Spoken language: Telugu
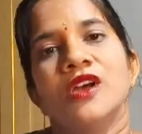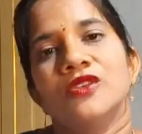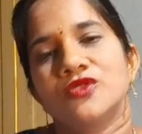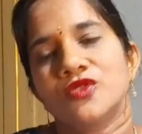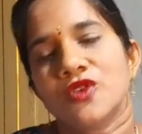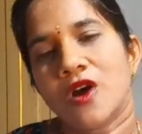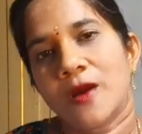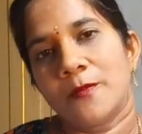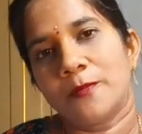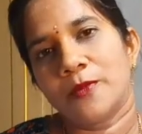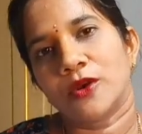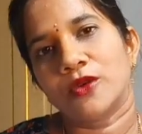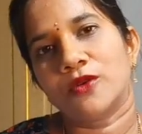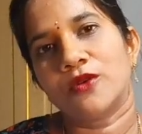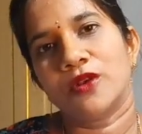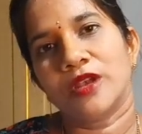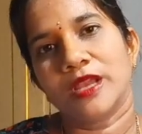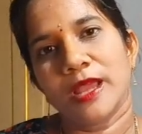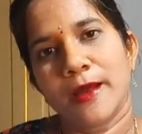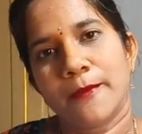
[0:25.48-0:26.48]
సో అప్పుడు
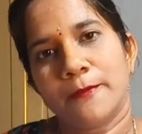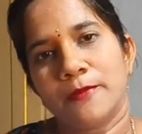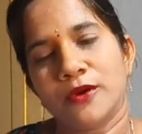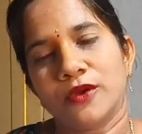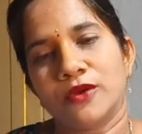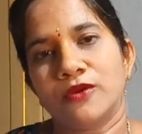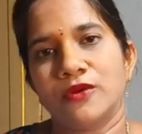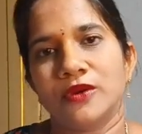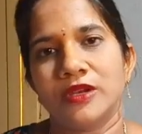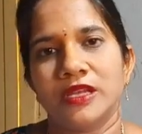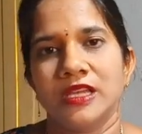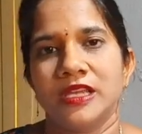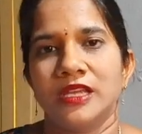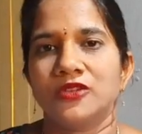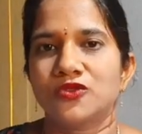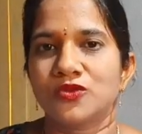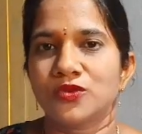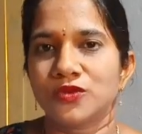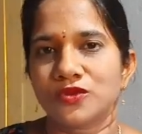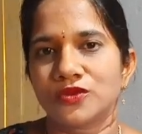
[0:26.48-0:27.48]
కొన్ని అప్పుడు కొన్ని
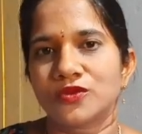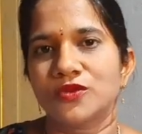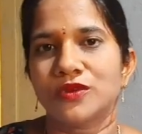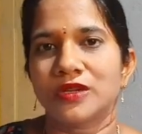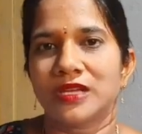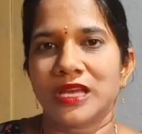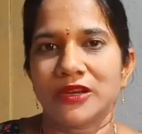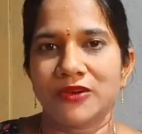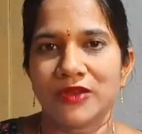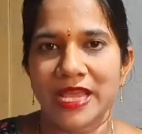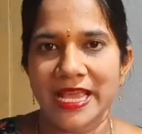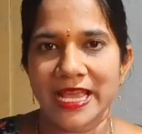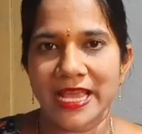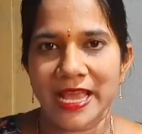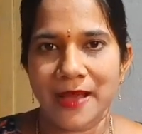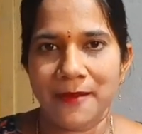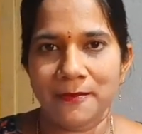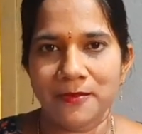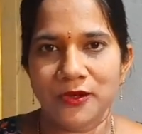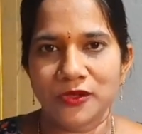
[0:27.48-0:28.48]
చూసుకుంటాను ఏ
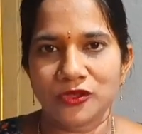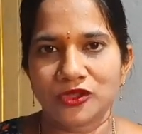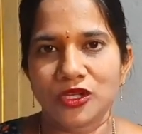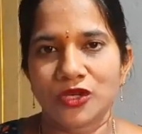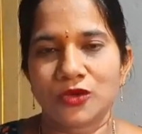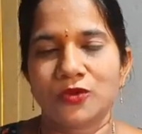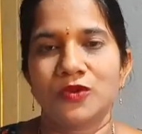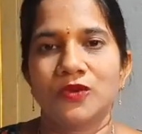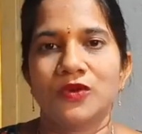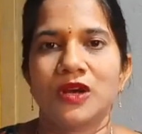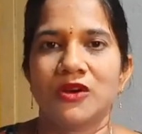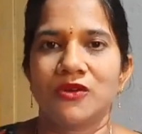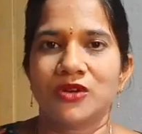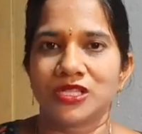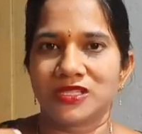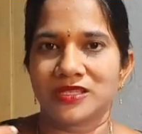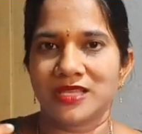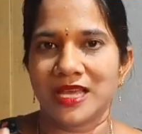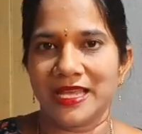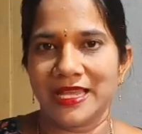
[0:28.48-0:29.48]
యాప్లో తక్కువగా
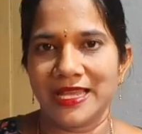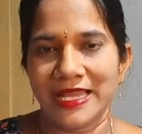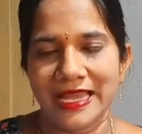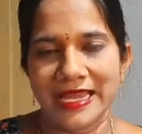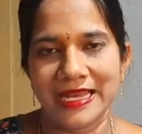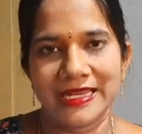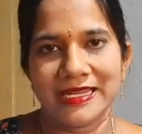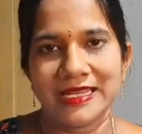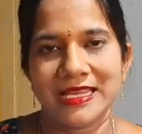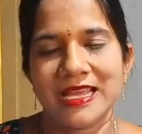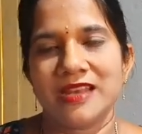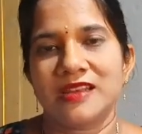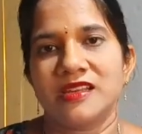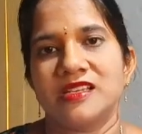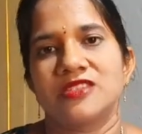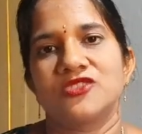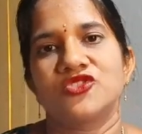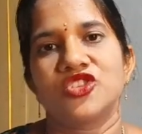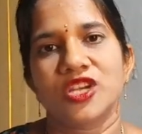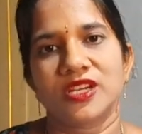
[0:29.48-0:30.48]
వస్తాయి ఏంటి
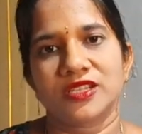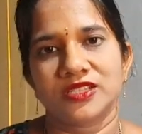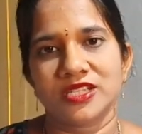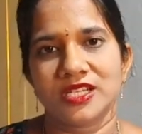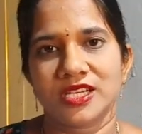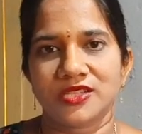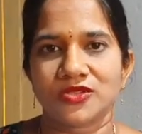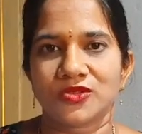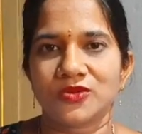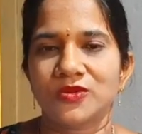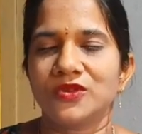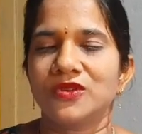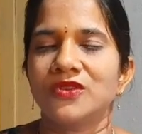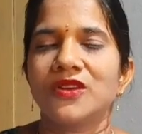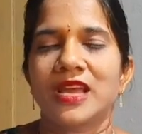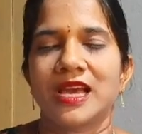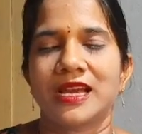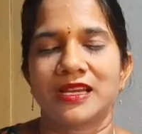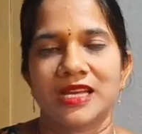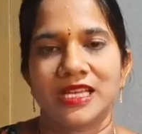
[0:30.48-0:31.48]
అనేసి చెక్ చేసుకుంటూ
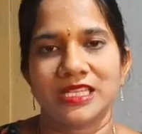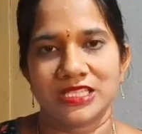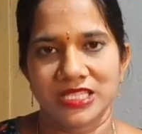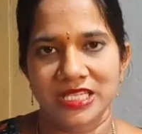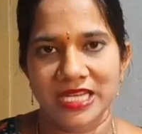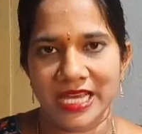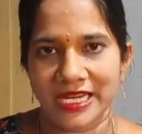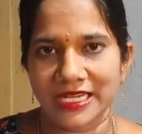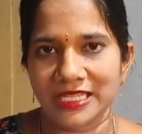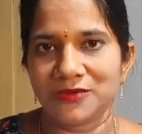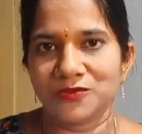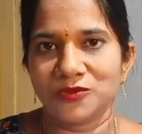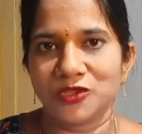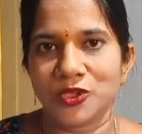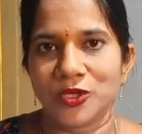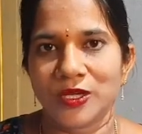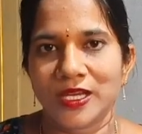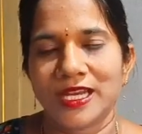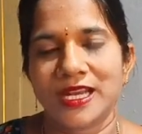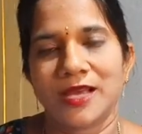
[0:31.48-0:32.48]
నాకు నచ్చిన ఐటెం
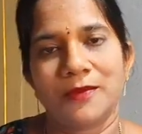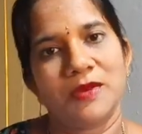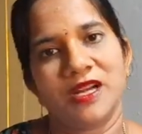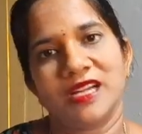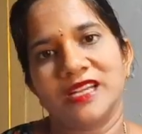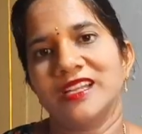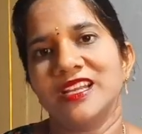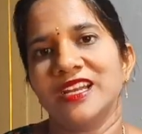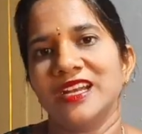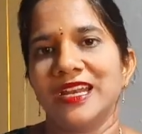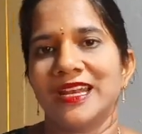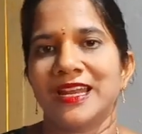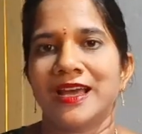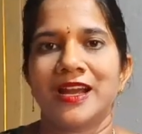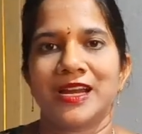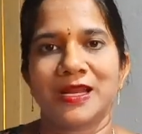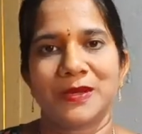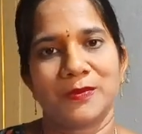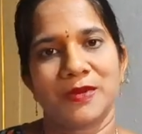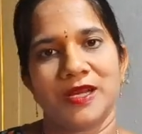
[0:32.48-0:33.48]
దొరికినమ్మటనే నేను
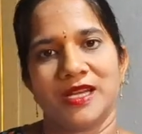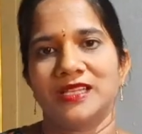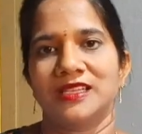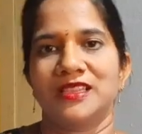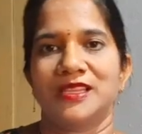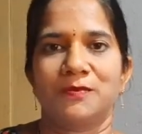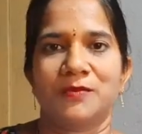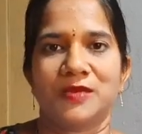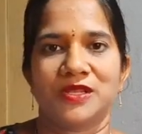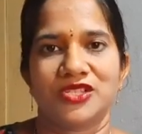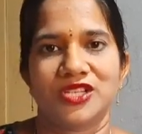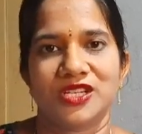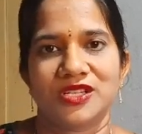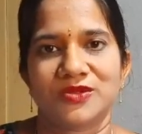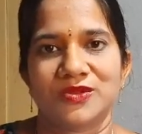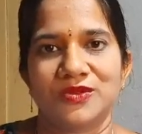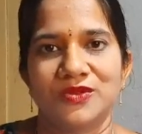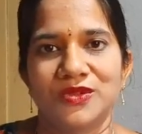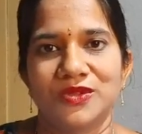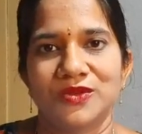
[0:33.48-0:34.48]
ఆర్డర్ పెట్టి
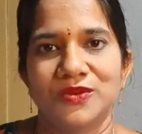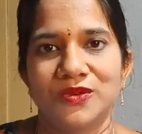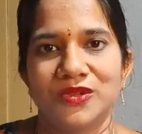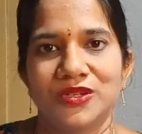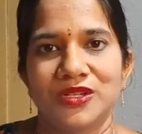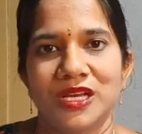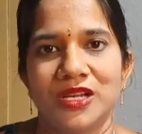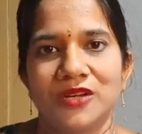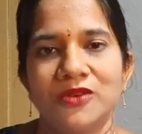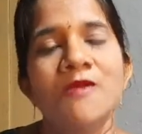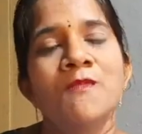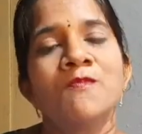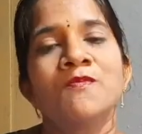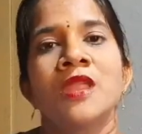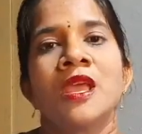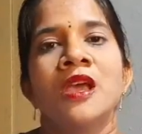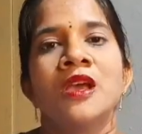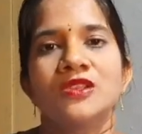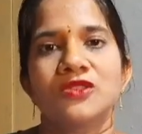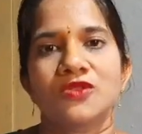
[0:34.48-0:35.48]
తెప్పించేసుకుంటూ ఉంటాను
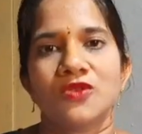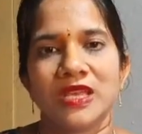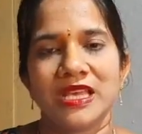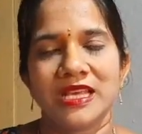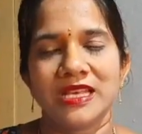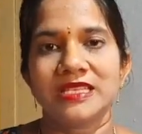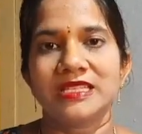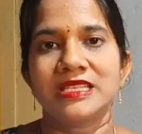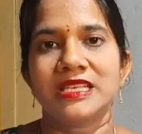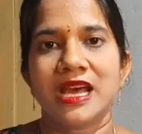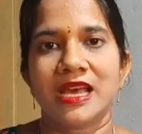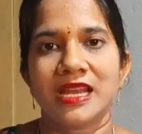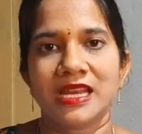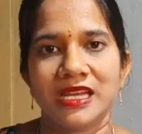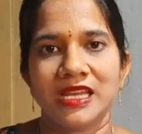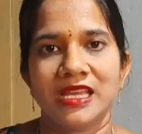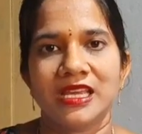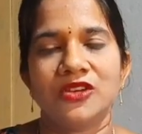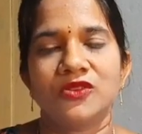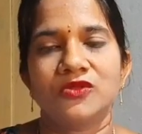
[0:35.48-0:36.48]
సో ఈసారి
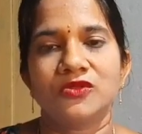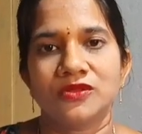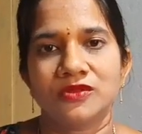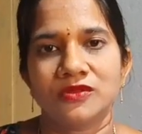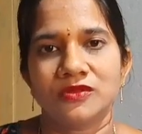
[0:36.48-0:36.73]
నేను